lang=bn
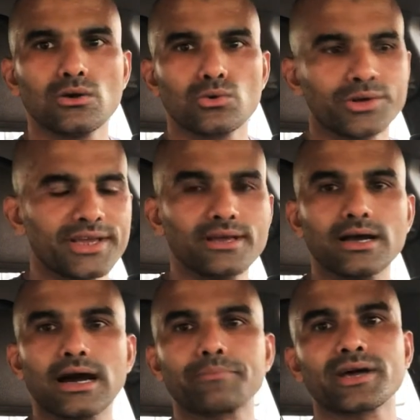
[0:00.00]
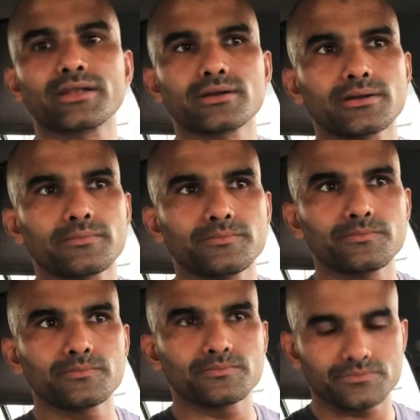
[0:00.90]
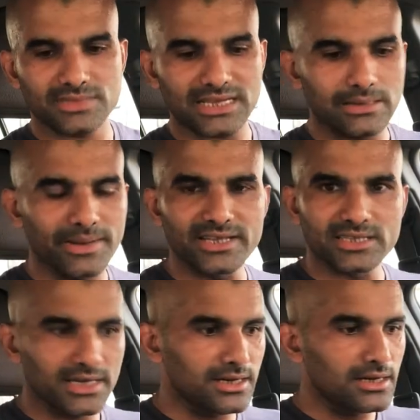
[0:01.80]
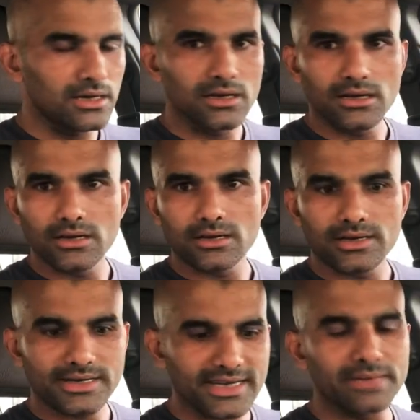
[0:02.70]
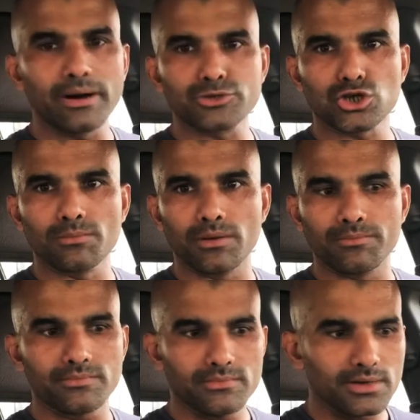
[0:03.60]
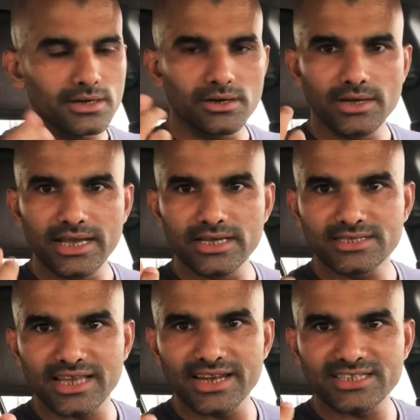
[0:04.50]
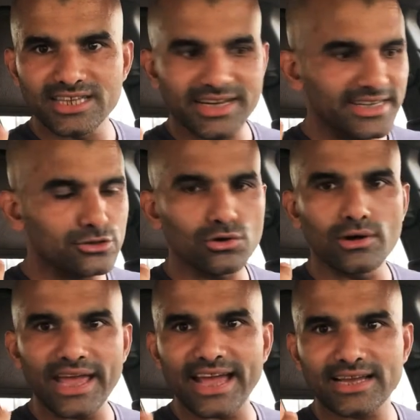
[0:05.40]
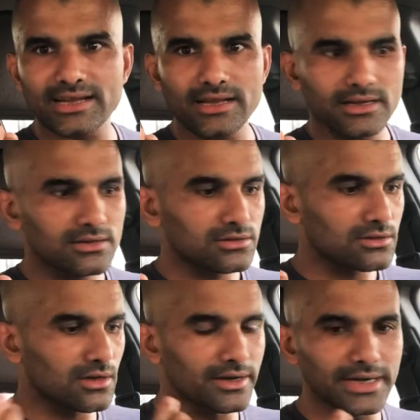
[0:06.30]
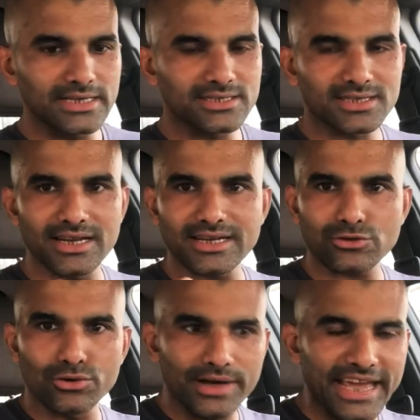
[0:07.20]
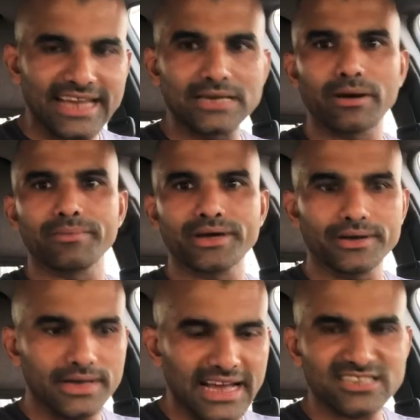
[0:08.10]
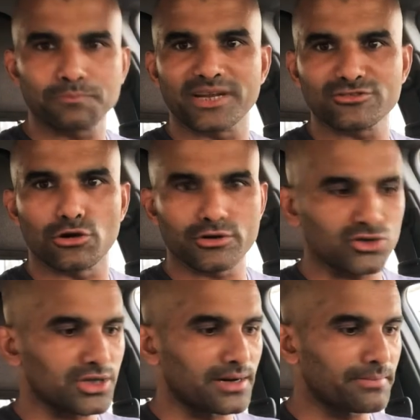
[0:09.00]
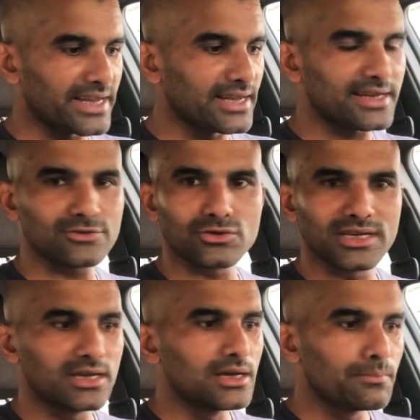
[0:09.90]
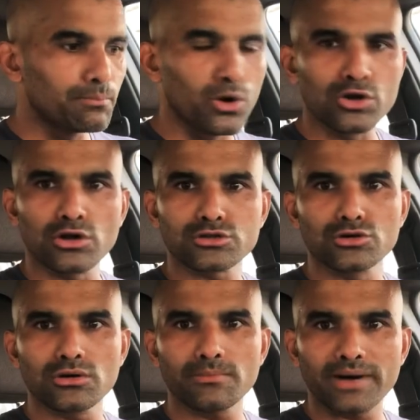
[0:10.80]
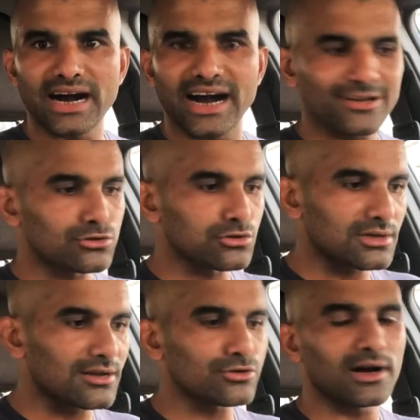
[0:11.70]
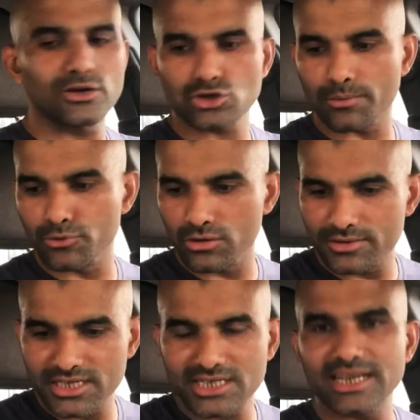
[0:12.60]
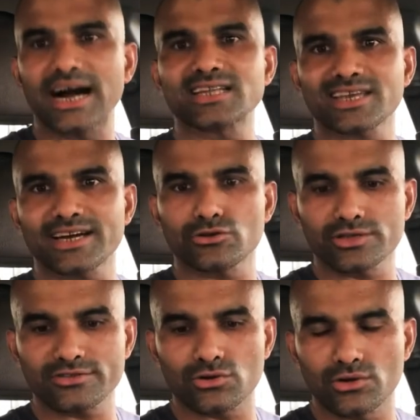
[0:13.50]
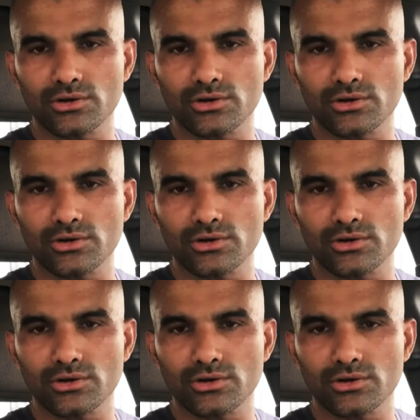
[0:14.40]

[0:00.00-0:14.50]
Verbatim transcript: উনি আপনার দেখতে পেলেন যে এটা কিভাবে সম্ভব এই সেলের জেনেটিক তো এক তাহলে এই সেলটা তো একইভাবে এক্সপ্রেস হওয়ার কথা মানে এটা যদি বোন হতো বা হাড় হতো তাহলে তো সবগুলো ডিশে হাড় থাকার কথা ছিল